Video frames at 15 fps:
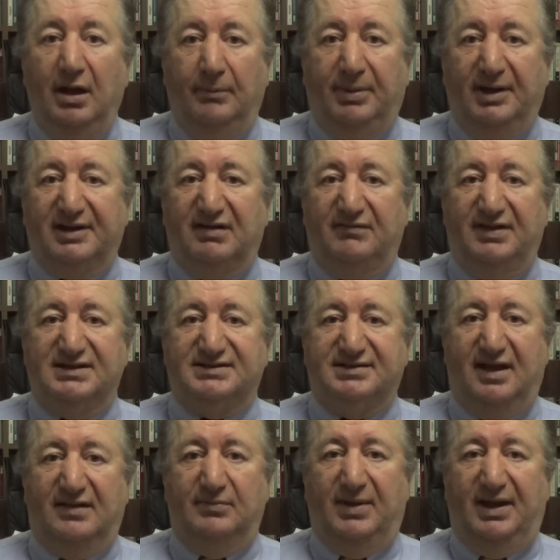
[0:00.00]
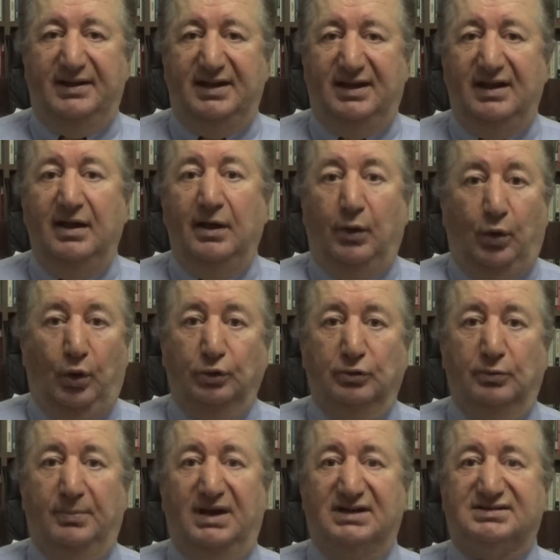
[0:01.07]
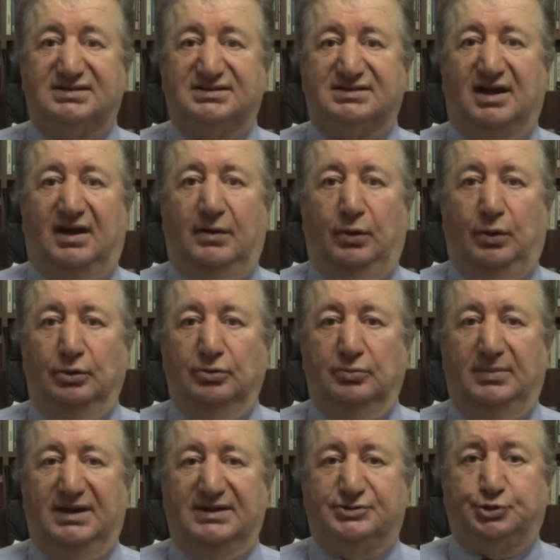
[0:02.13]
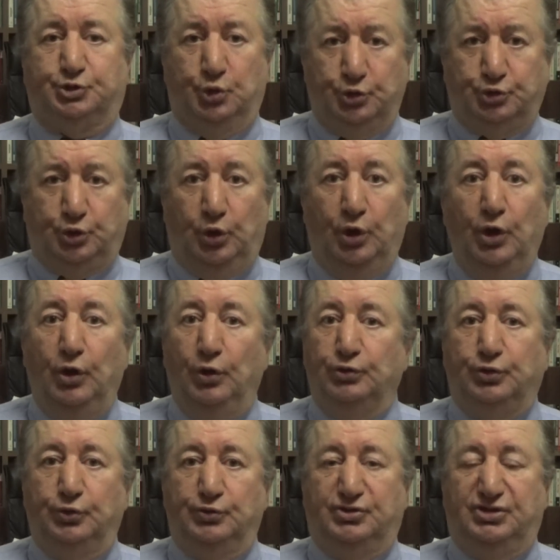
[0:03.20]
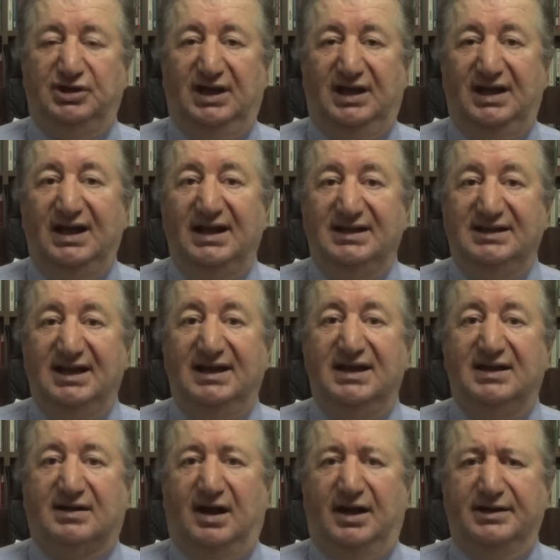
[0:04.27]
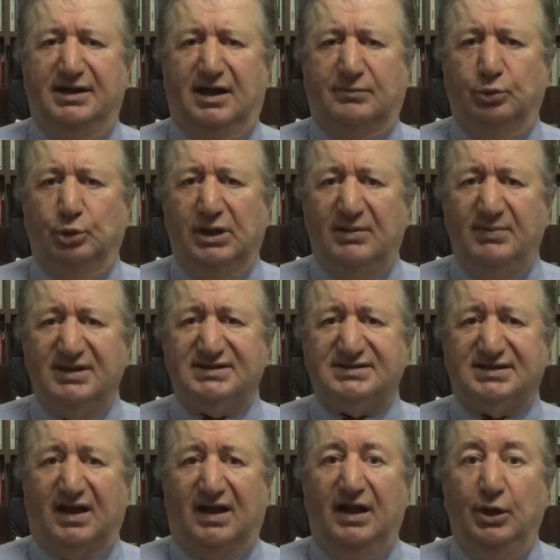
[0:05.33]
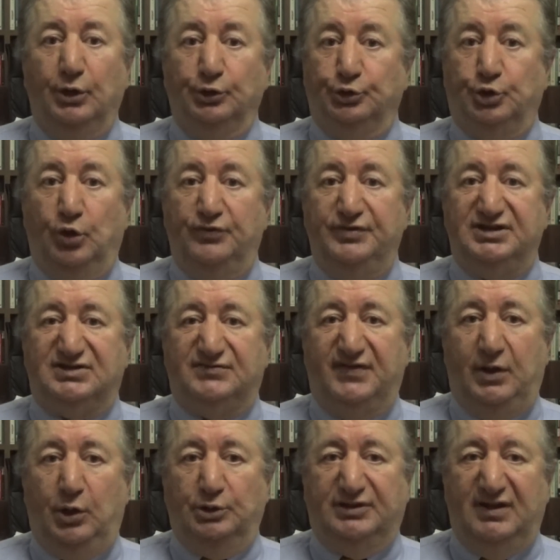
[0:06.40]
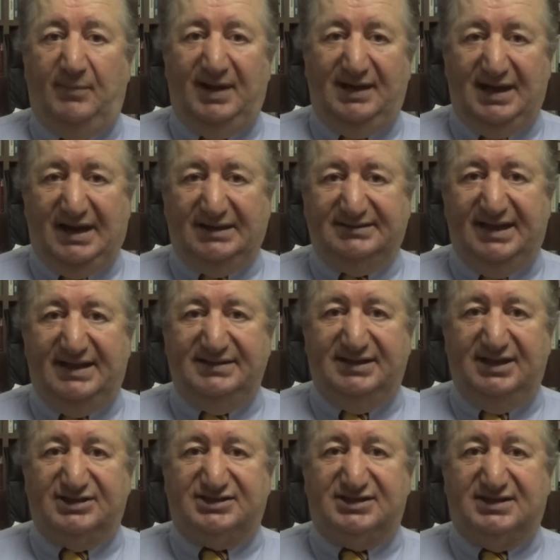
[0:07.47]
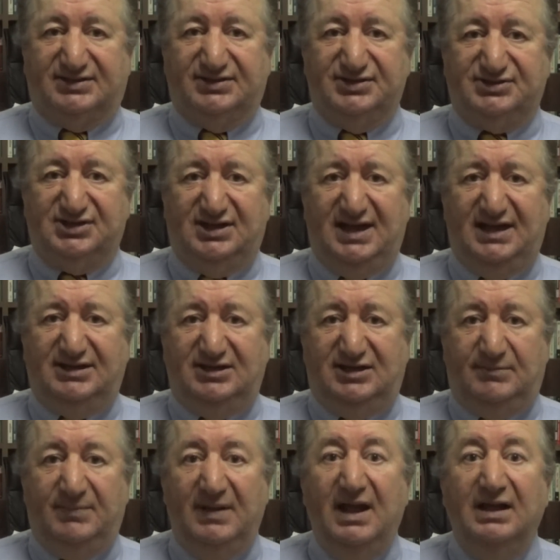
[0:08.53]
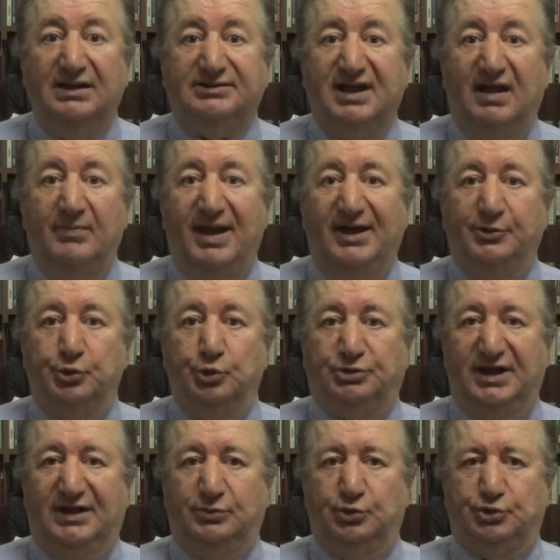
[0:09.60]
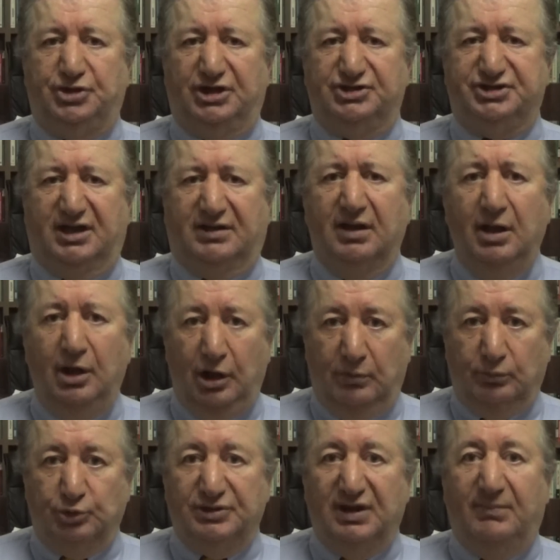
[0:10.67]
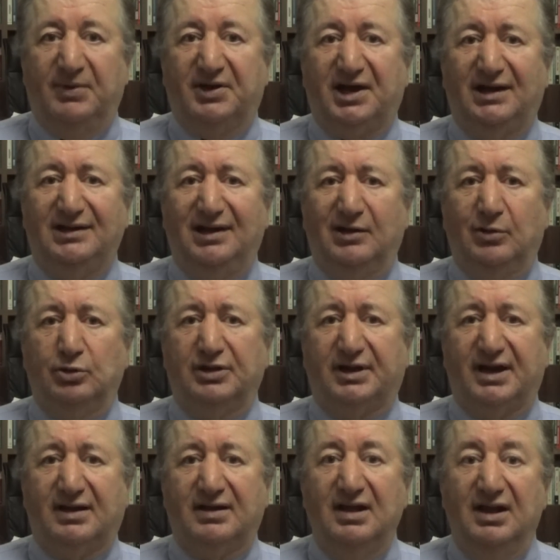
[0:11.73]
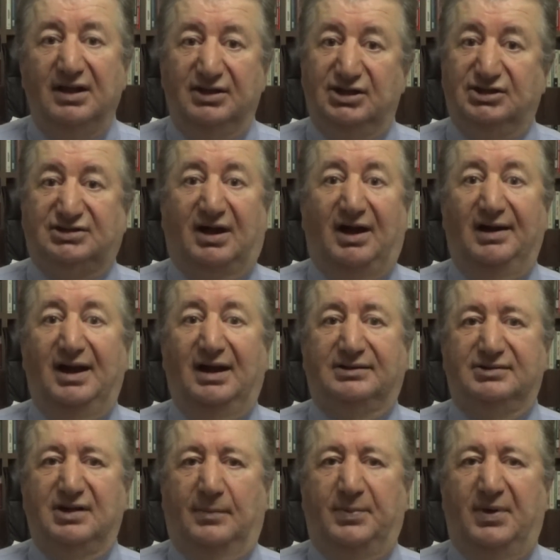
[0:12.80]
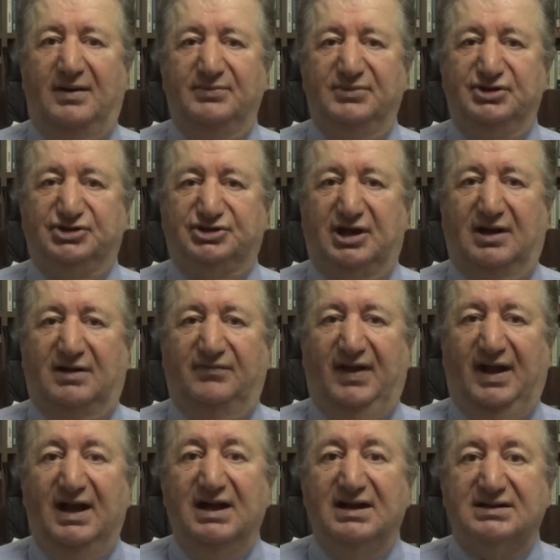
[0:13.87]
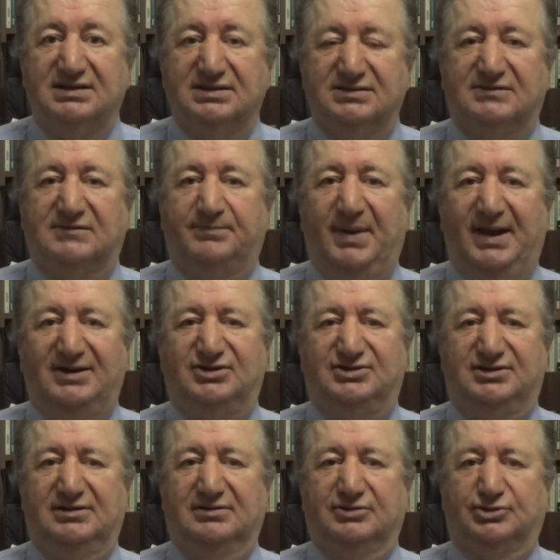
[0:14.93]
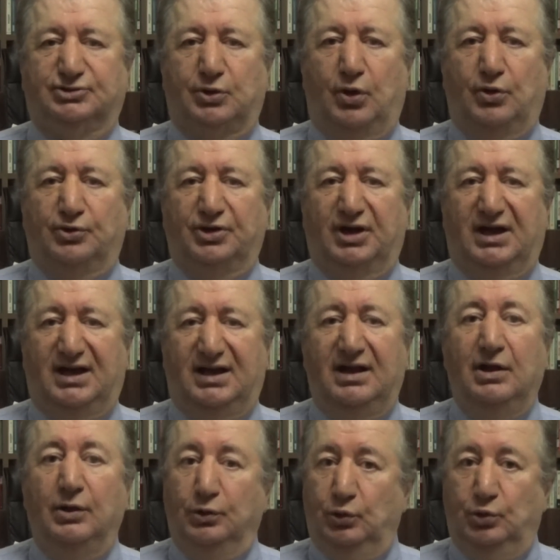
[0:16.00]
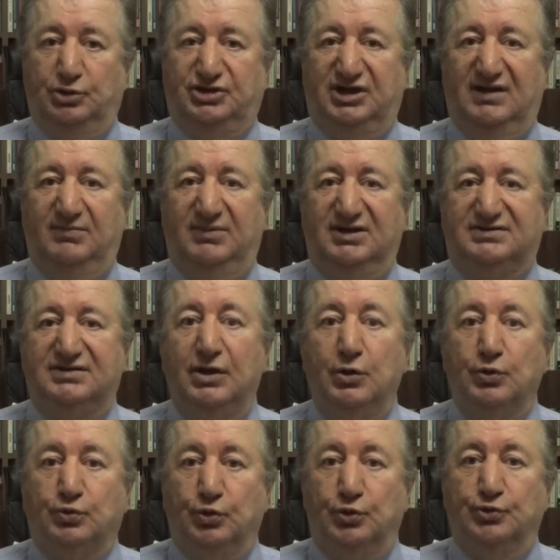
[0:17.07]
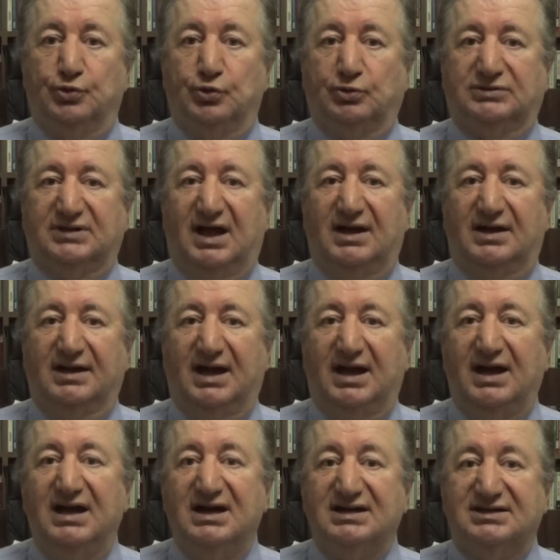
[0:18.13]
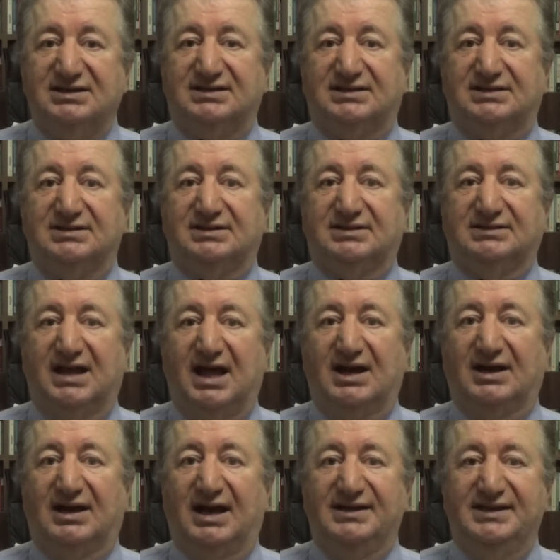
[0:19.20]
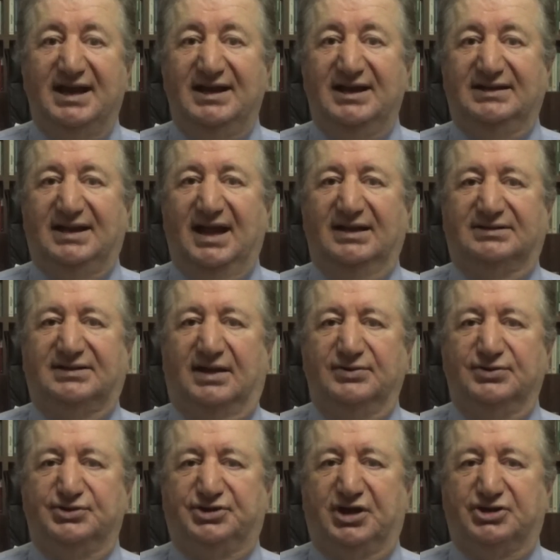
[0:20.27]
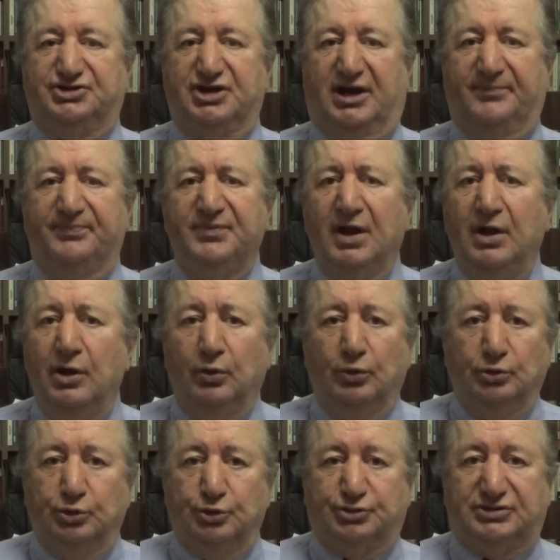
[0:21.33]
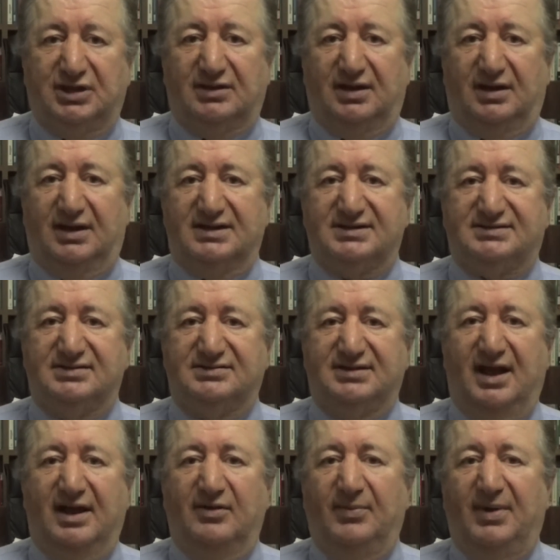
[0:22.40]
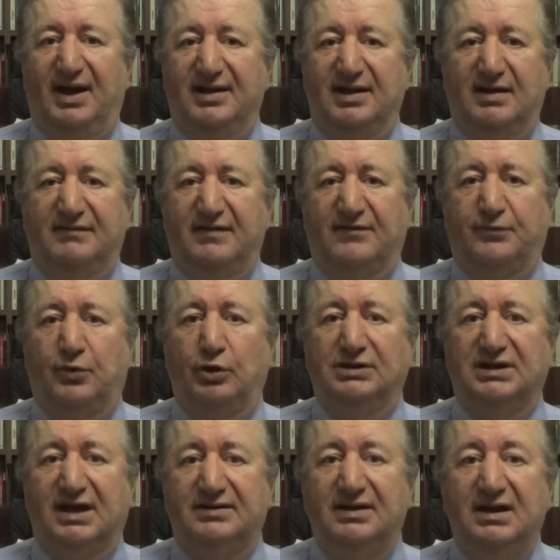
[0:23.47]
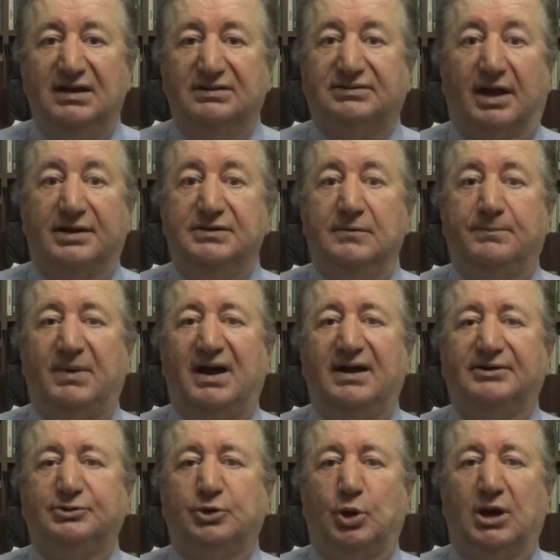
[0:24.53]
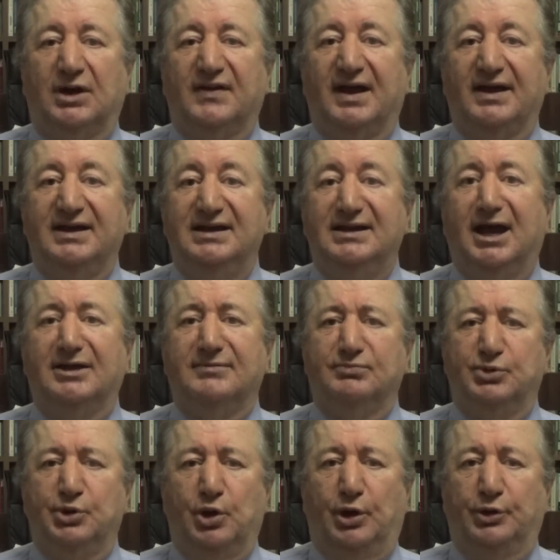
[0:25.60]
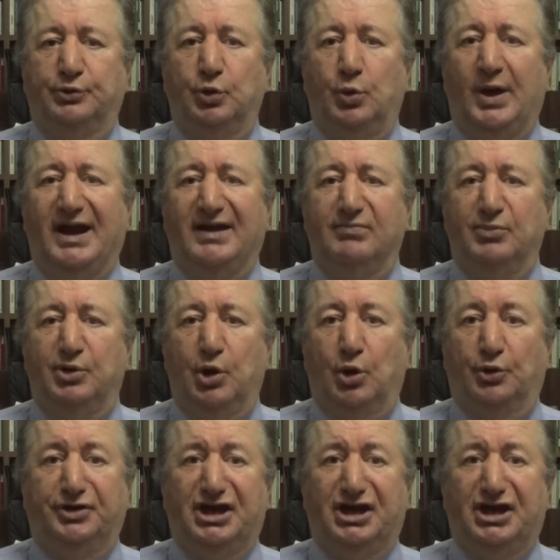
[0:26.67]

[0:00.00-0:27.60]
Para ve sermaye olmazsa olmaz. Çünkü Türkiye yeni kaynak bulamazsa döviz ve ödemeler dengesi krizine girip temerrüte düşecek. Buna paralel olarak ithalat yapamayacak ve 45 yıl sonra ülkemiz kuyruklarla, kıtlıklarla yeniden tanışacak.'' Uluslararası sermaye ve fonlar Tayyip Erdoğan'a inanmıyor, güvenmiyor,